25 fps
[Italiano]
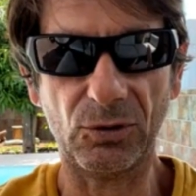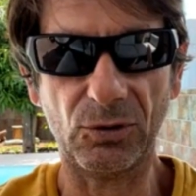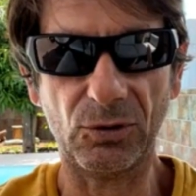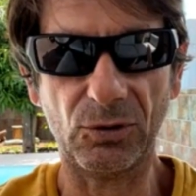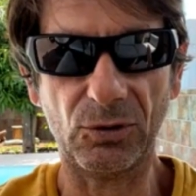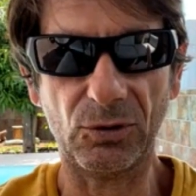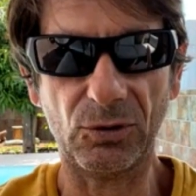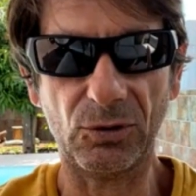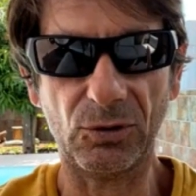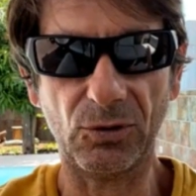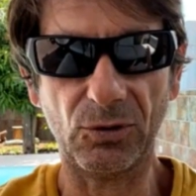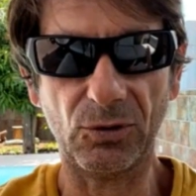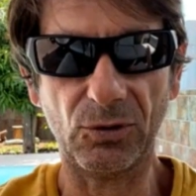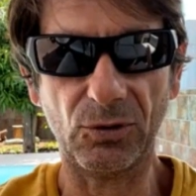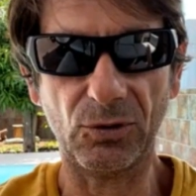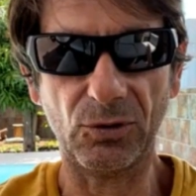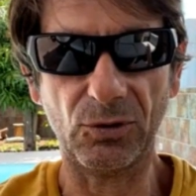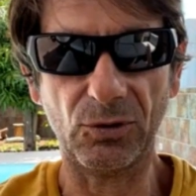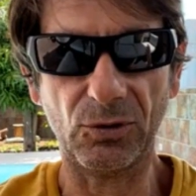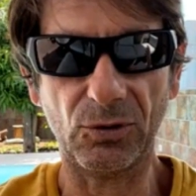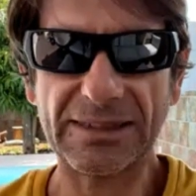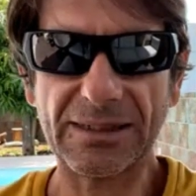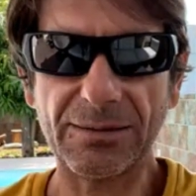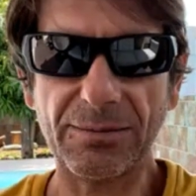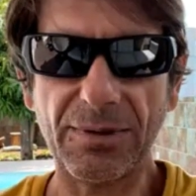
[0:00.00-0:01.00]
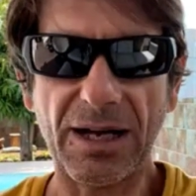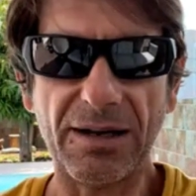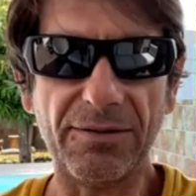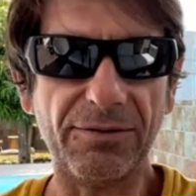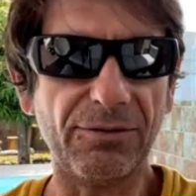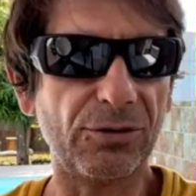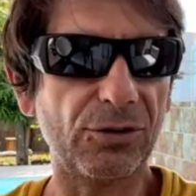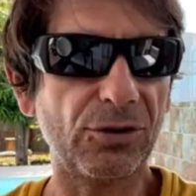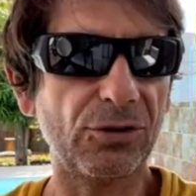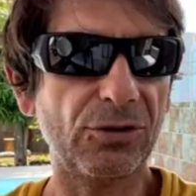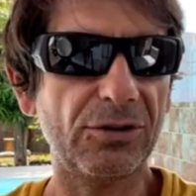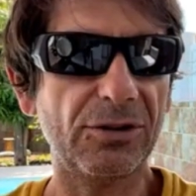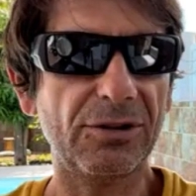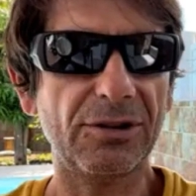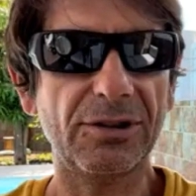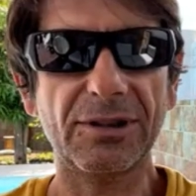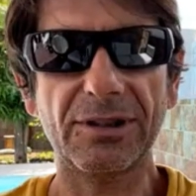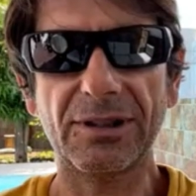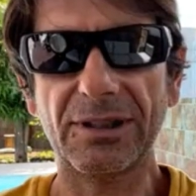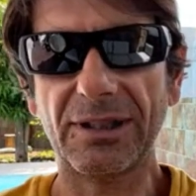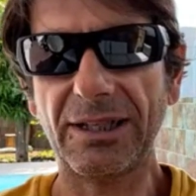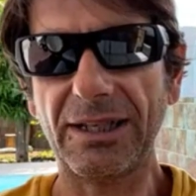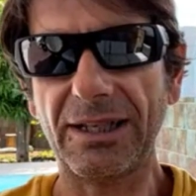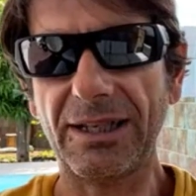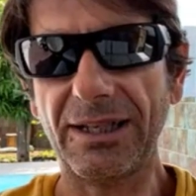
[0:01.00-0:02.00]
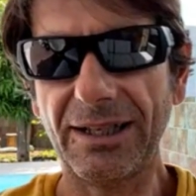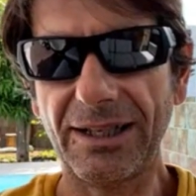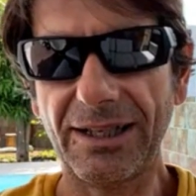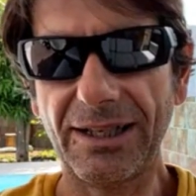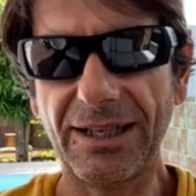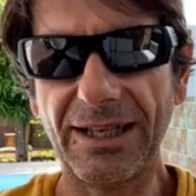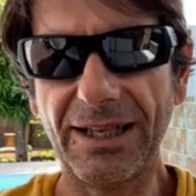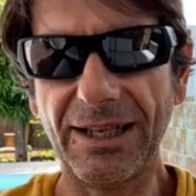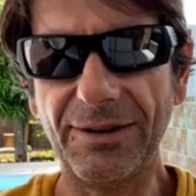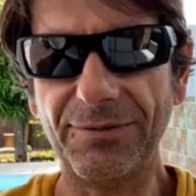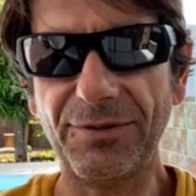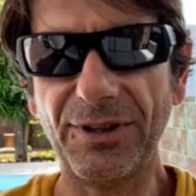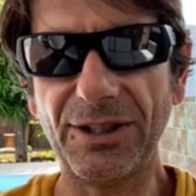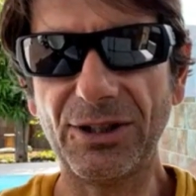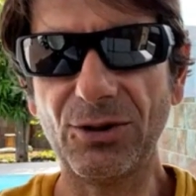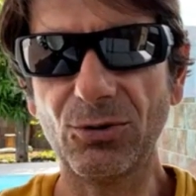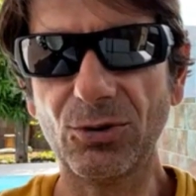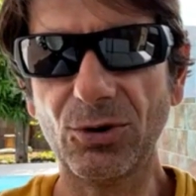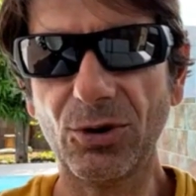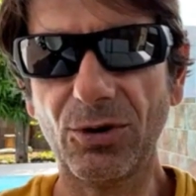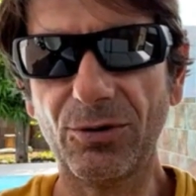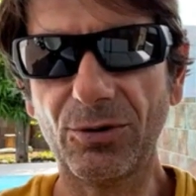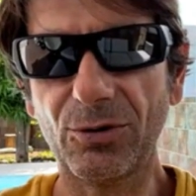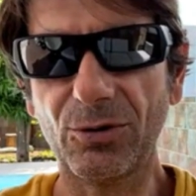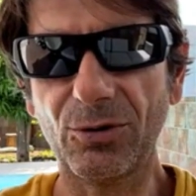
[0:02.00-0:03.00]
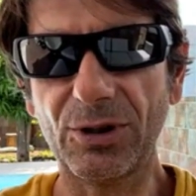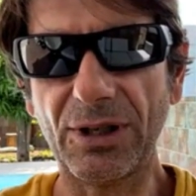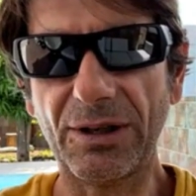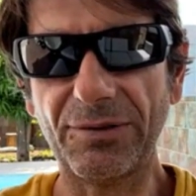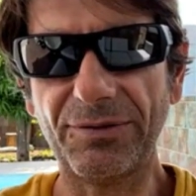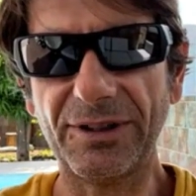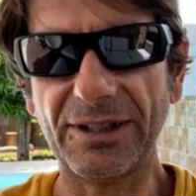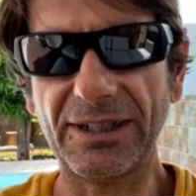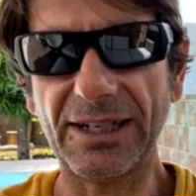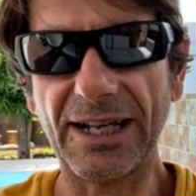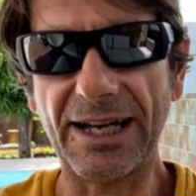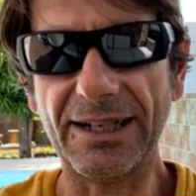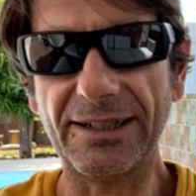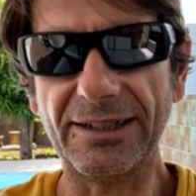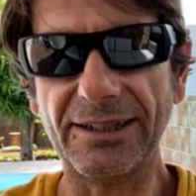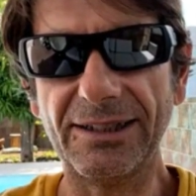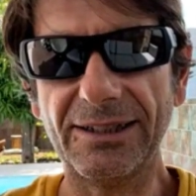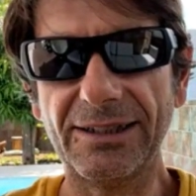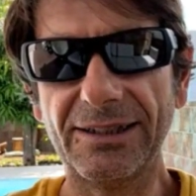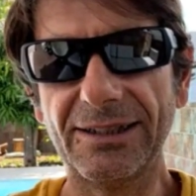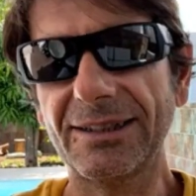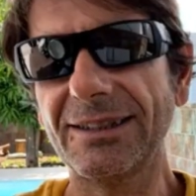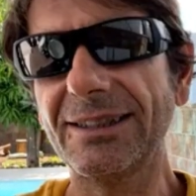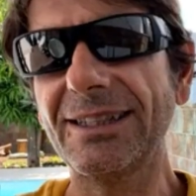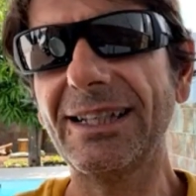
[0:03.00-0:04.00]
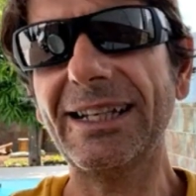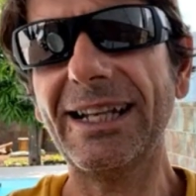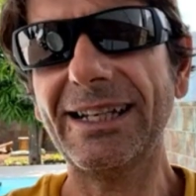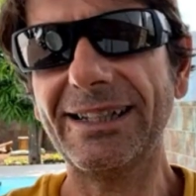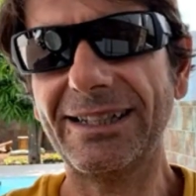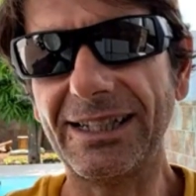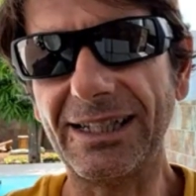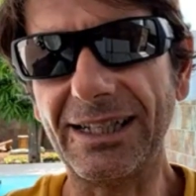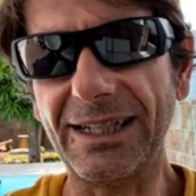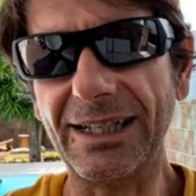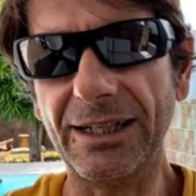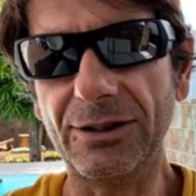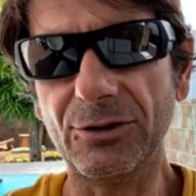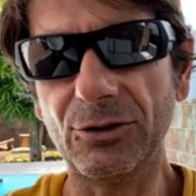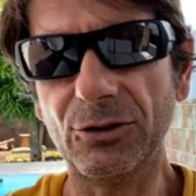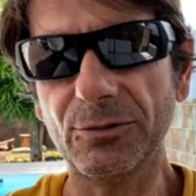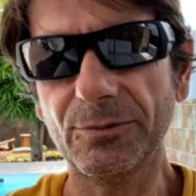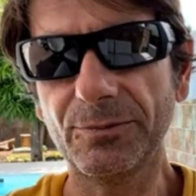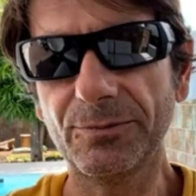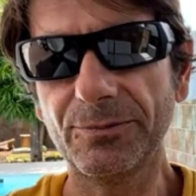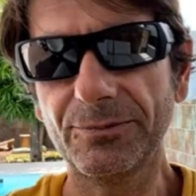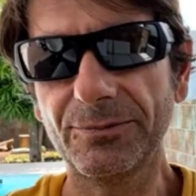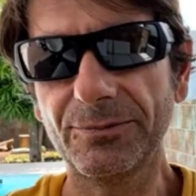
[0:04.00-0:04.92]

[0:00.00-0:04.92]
se ti fermi al semaforo e vedi uno con la Ferrari, gliela rigano,